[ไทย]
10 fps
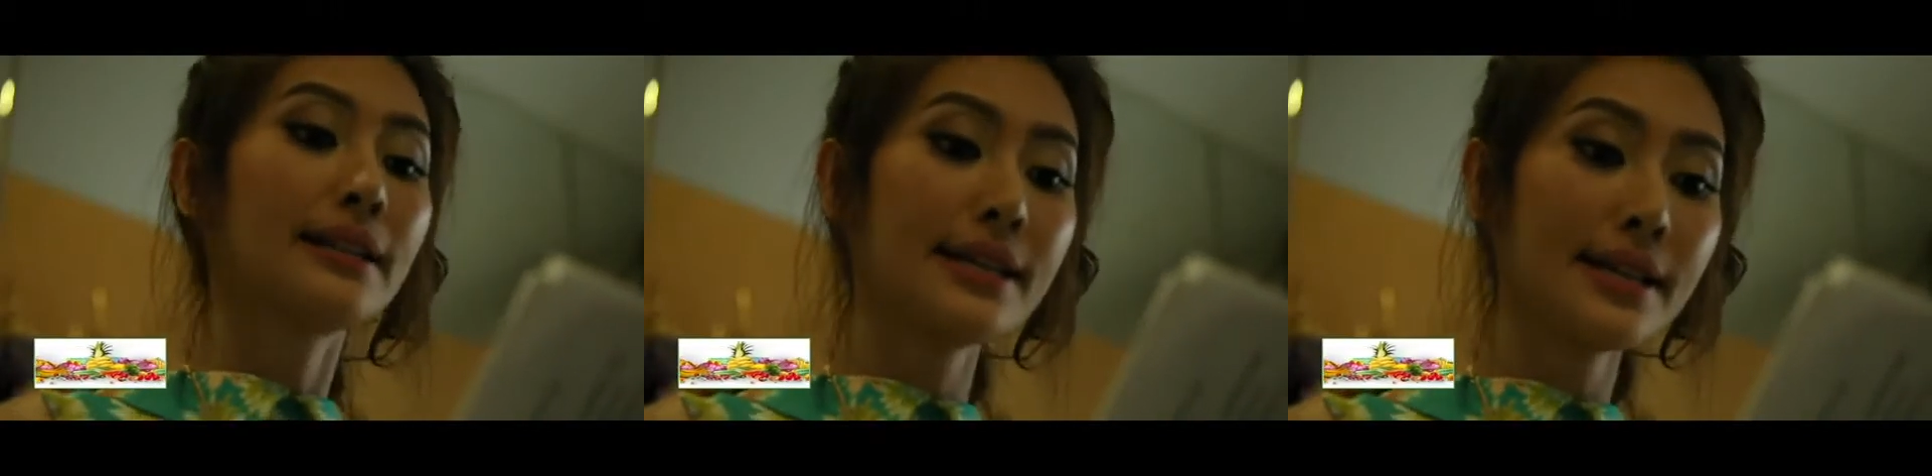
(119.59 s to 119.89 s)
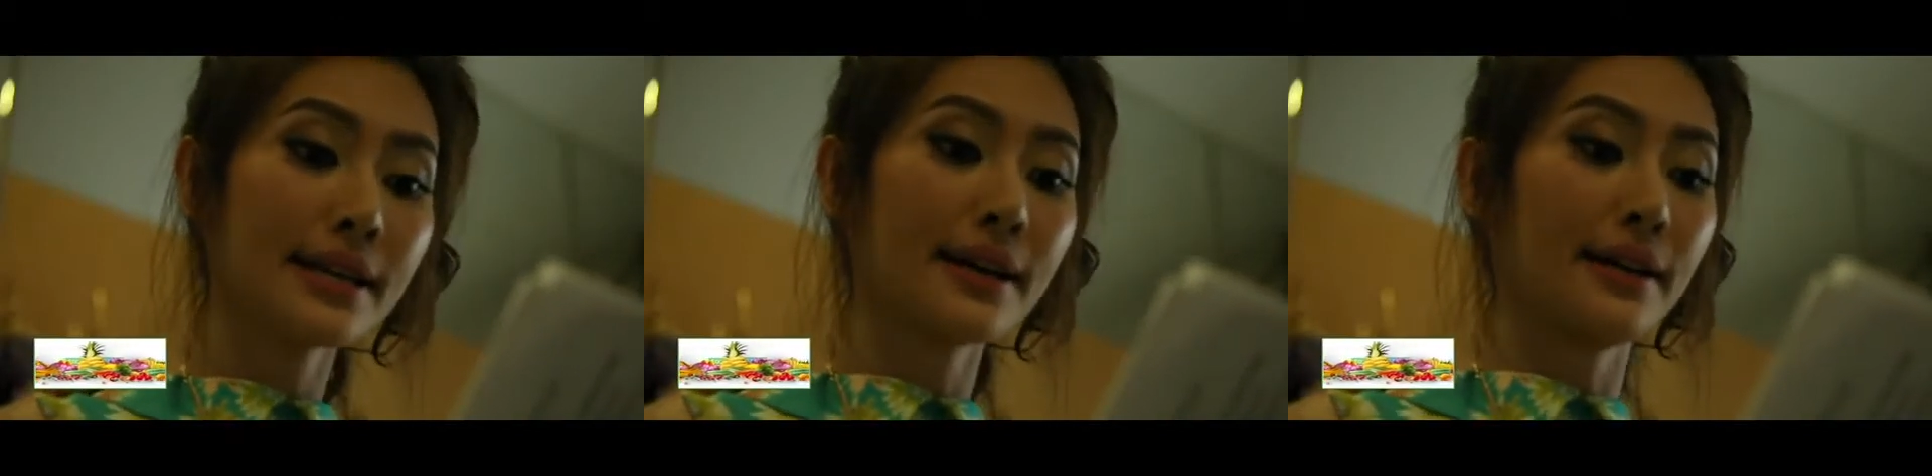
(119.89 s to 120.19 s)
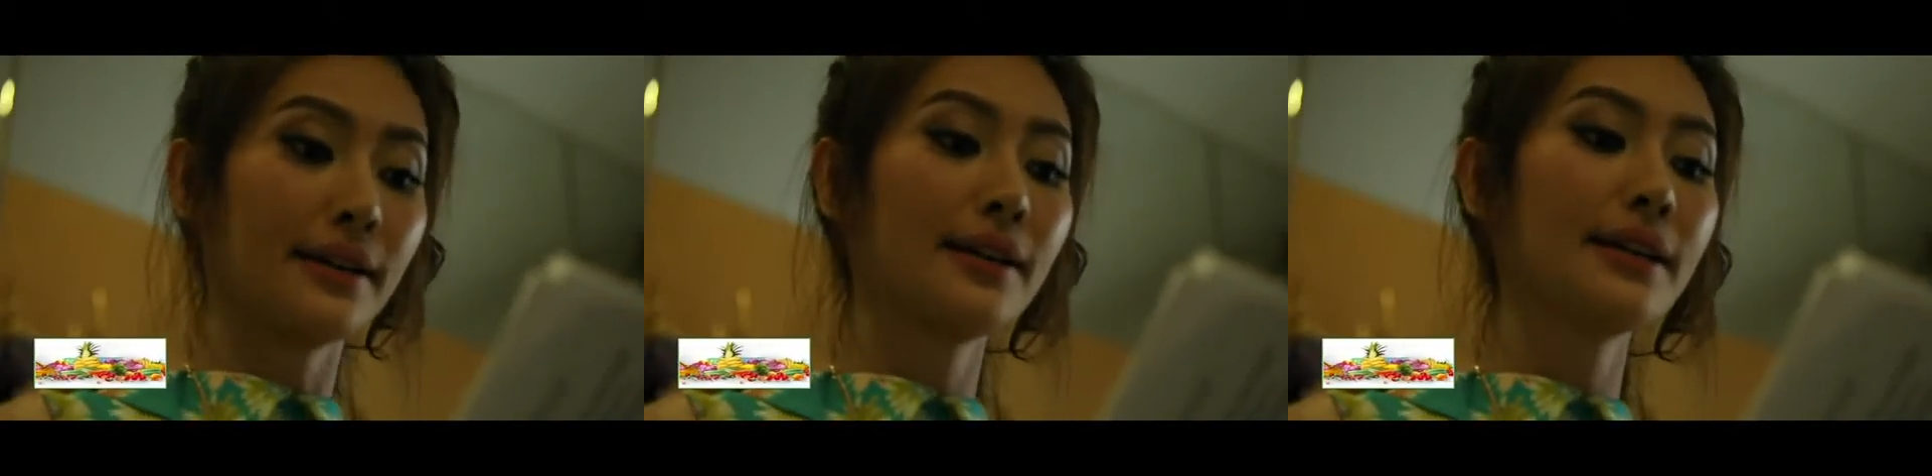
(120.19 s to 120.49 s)
ที่เกิ
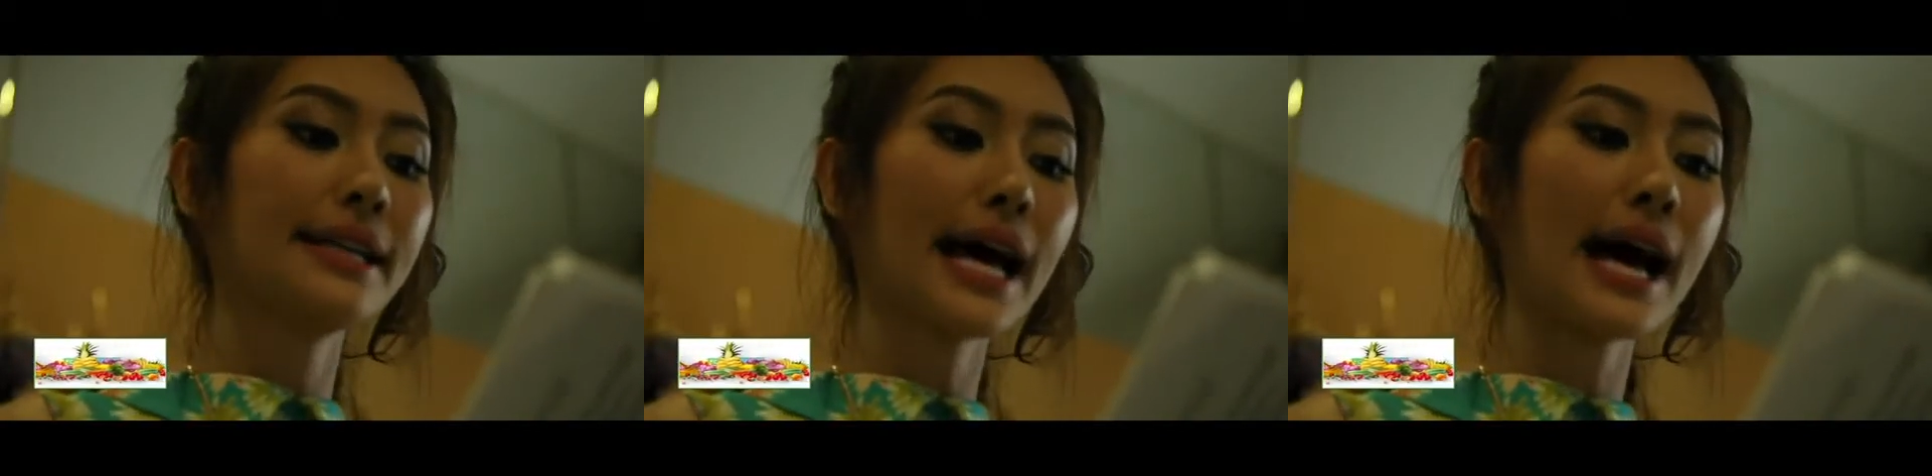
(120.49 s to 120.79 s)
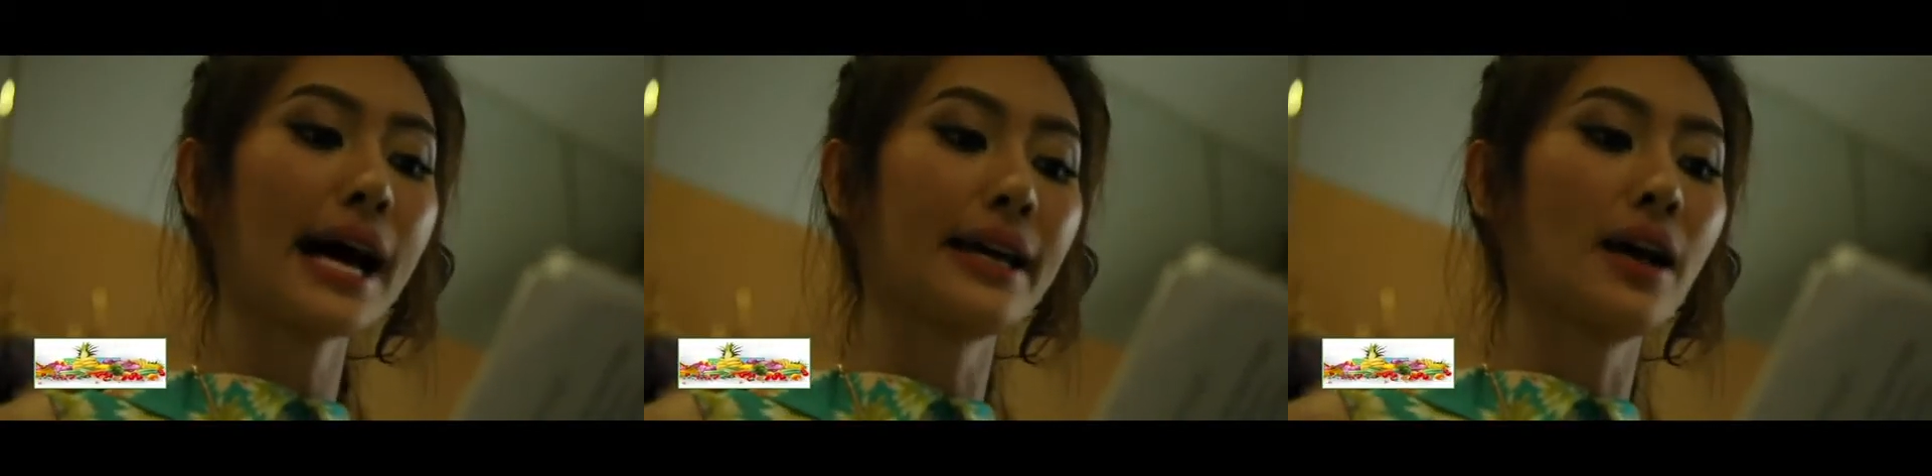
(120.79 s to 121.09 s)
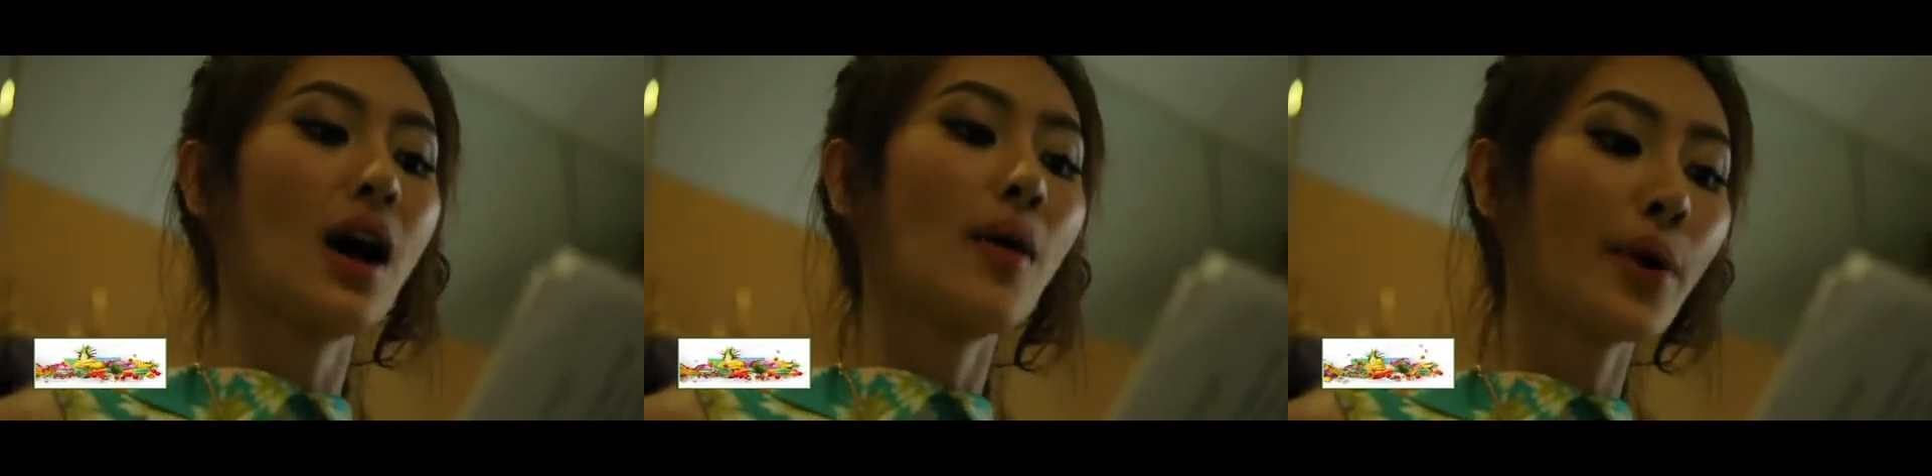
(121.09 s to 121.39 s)
ดขึ้นได้
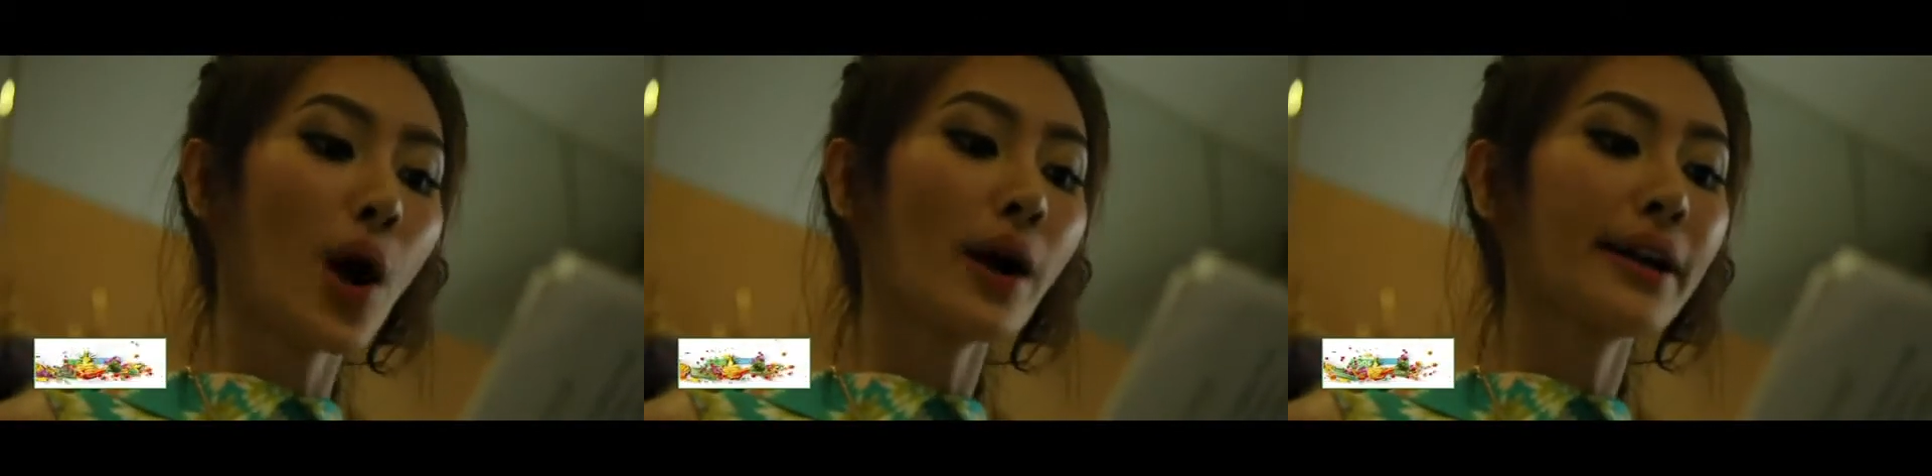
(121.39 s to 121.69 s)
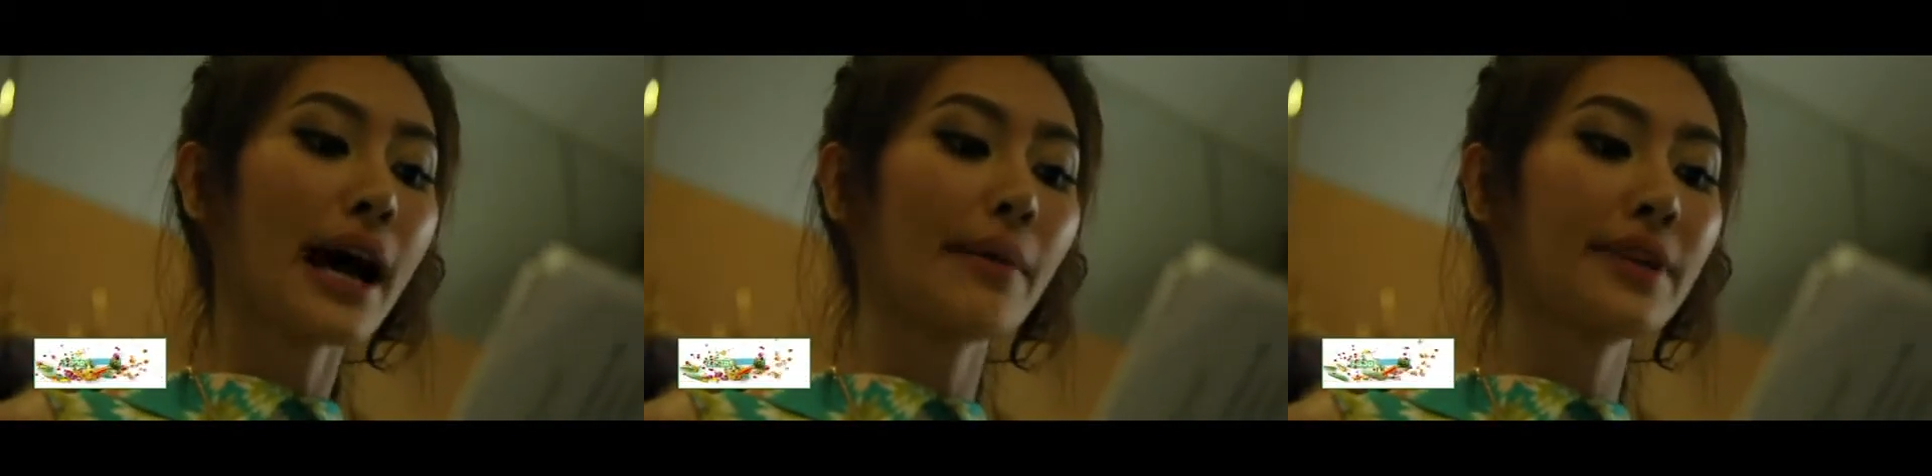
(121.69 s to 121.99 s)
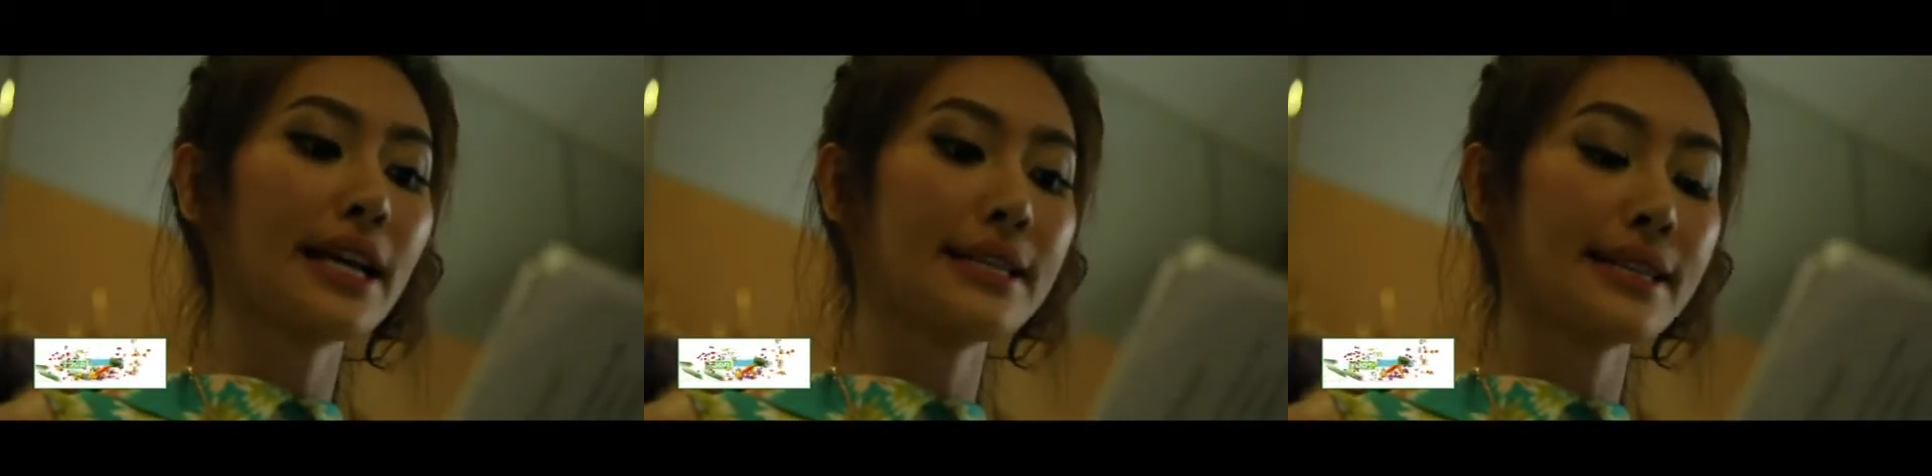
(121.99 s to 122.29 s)
เพราะ
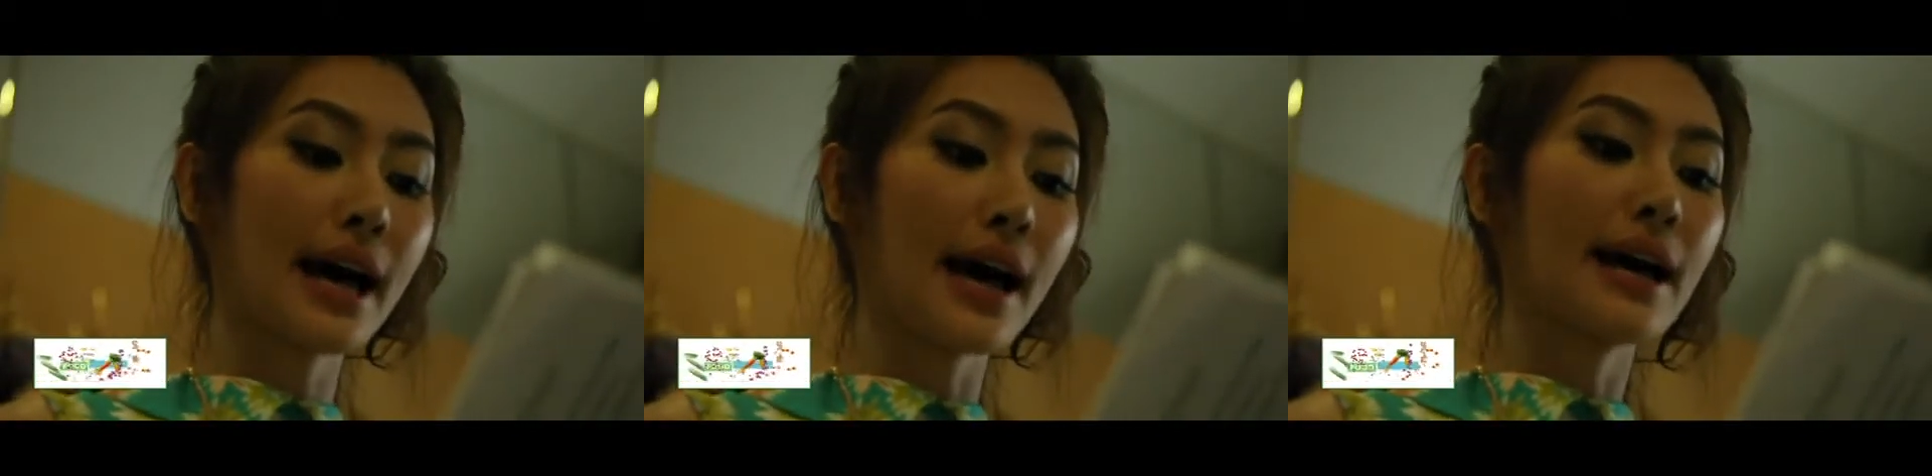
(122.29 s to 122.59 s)
น้ำในสระ